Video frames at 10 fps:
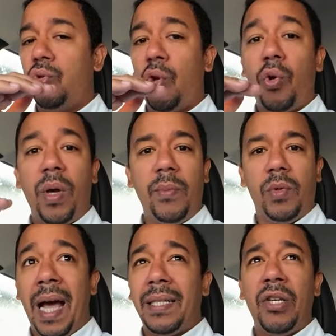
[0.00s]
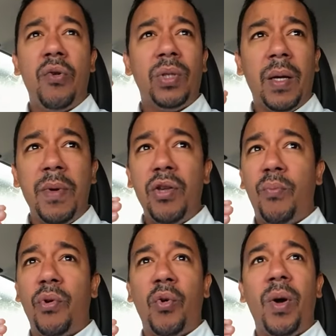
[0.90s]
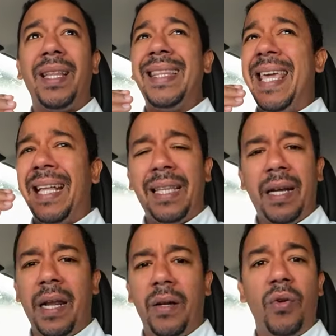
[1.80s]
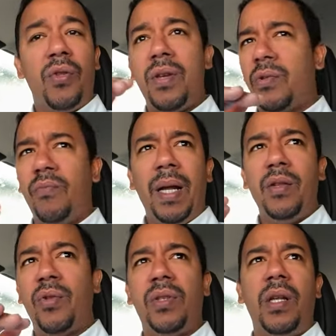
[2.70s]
no lo vemos. Así como también yo puedo ver 10 terrenos y los 10 son malos y no